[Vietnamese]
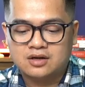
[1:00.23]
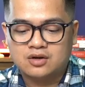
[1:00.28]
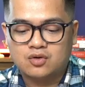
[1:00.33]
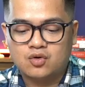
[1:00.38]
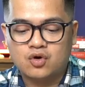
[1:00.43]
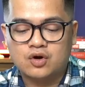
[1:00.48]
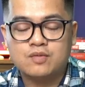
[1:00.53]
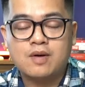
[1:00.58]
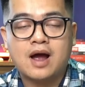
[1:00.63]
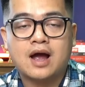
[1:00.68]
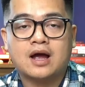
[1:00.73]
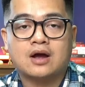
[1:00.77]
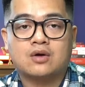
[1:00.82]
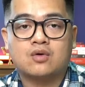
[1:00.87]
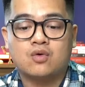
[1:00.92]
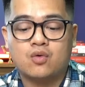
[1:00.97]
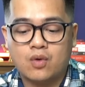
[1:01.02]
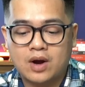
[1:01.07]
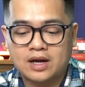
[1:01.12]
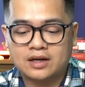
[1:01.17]
U23
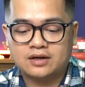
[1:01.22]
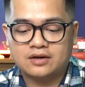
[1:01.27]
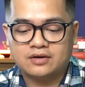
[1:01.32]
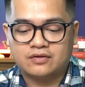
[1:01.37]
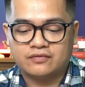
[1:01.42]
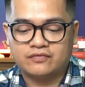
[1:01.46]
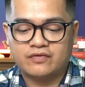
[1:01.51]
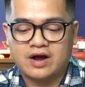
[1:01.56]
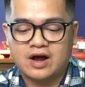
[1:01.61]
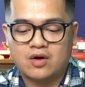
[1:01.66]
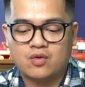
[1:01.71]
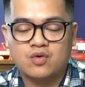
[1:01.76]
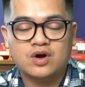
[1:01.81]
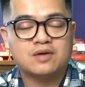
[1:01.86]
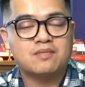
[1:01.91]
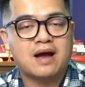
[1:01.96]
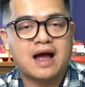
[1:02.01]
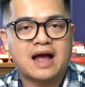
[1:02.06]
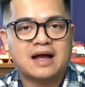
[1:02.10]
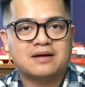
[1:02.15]
Kuwait và
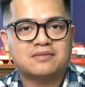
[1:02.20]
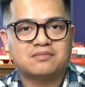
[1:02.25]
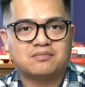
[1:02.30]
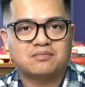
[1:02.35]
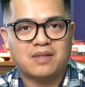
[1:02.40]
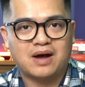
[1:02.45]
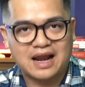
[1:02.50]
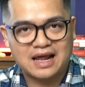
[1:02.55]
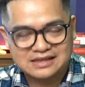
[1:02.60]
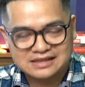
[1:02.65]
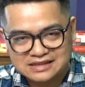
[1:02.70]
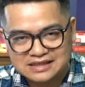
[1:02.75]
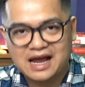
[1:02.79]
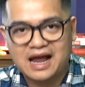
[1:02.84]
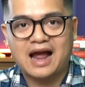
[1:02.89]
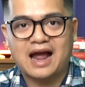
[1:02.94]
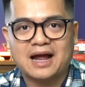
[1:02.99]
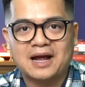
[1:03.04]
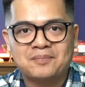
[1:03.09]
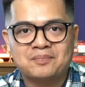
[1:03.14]
U23 Malaysia.